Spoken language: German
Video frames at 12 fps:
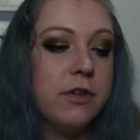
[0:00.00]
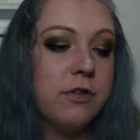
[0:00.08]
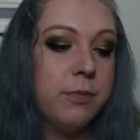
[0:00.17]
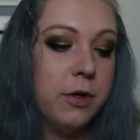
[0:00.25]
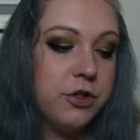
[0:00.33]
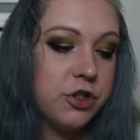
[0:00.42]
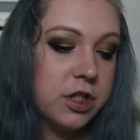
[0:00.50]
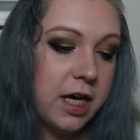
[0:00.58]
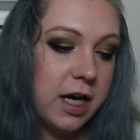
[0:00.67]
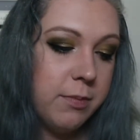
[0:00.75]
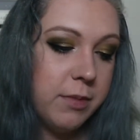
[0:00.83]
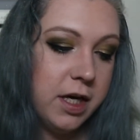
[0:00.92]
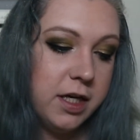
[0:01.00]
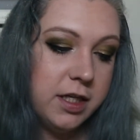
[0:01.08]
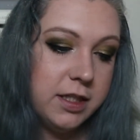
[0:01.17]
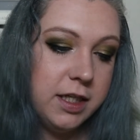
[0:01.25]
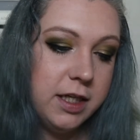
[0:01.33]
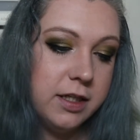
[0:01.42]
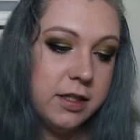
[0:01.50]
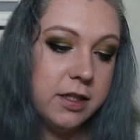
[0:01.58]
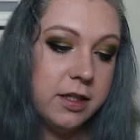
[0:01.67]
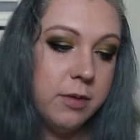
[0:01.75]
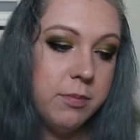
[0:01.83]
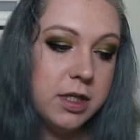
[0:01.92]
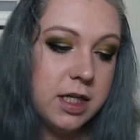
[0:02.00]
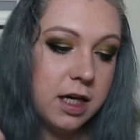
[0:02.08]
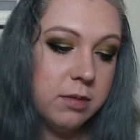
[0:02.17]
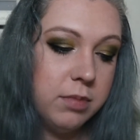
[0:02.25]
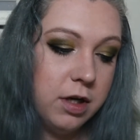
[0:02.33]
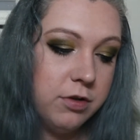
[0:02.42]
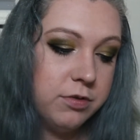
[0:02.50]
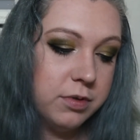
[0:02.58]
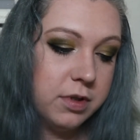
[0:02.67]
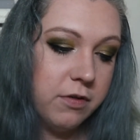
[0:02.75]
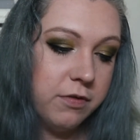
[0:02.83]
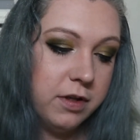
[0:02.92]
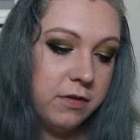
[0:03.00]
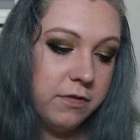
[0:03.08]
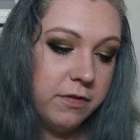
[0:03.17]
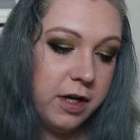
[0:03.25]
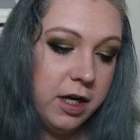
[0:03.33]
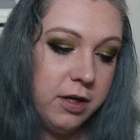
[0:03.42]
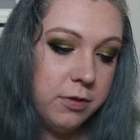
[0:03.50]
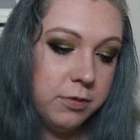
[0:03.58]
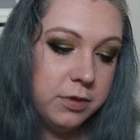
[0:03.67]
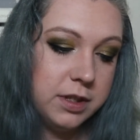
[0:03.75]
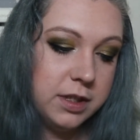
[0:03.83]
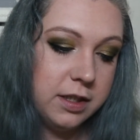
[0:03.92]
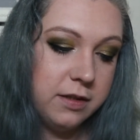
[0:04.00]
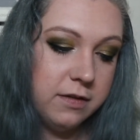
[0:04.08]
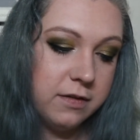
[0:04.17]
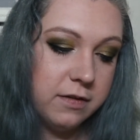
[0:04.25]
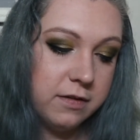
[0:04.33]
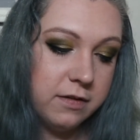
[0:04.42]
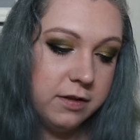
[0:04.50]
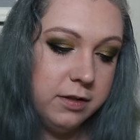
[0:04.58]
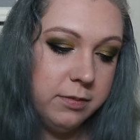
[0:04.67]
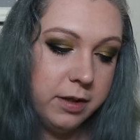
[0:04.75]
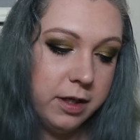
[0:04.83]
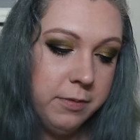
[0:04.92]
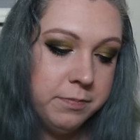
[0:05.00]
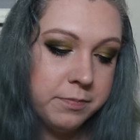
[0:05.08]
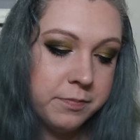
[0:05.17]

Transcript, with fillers: wir swatchen einmal den äh, mittleren Blauton auf jeden Fall und dieses Silber.